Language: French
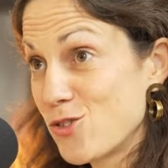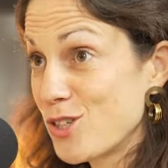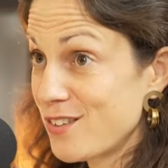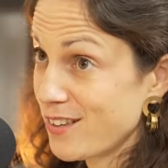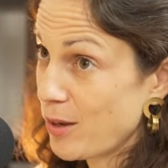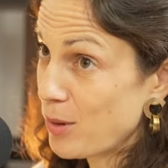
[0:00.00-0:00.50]
gens
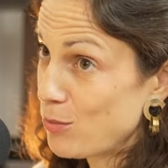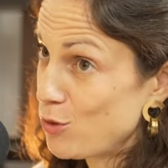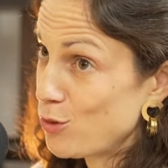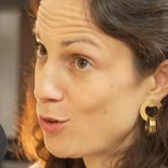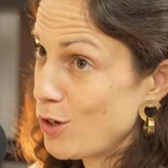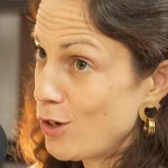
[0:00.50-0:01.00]
qui étaient capables
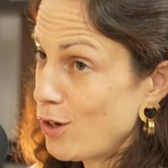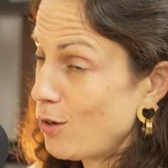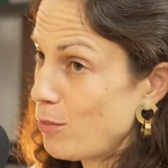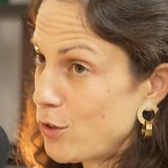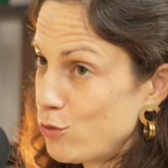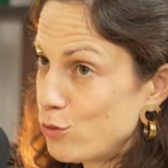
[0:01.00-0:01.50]
de,
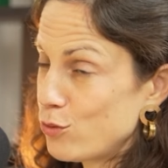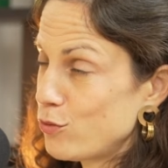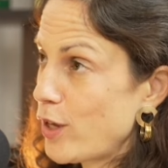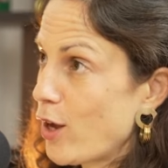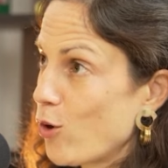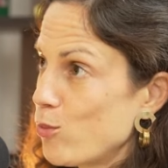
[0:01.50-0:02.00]
bah, de
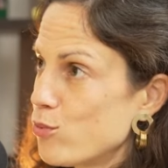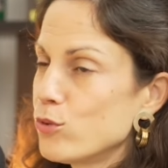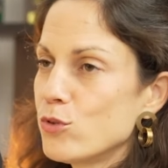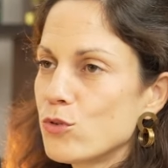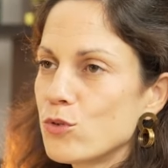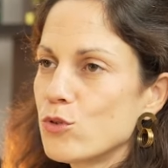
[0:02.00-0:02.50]
faire
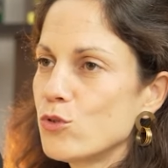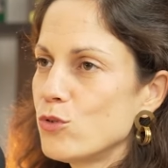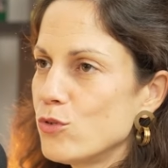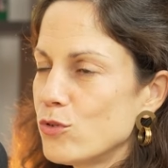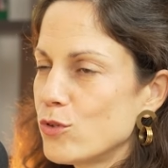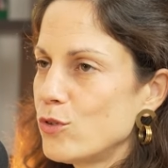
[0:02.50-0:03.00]
plus que
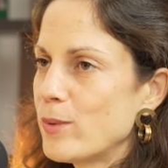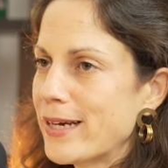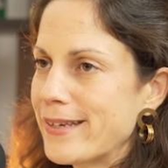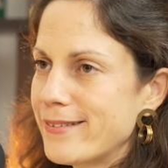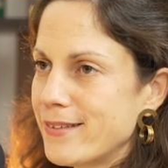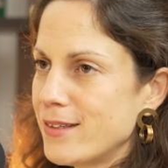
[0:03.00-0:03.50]
juste euh, du
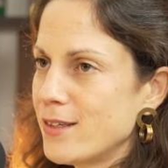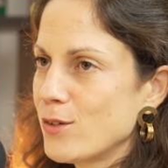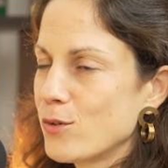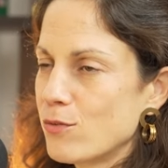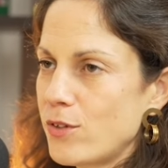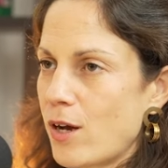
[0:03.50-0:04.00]

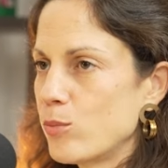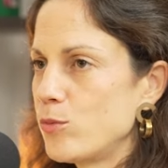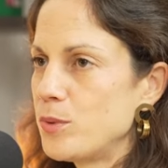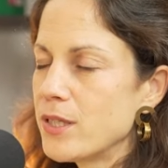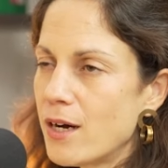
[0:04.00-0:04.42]
marketing, faire un peu de PR,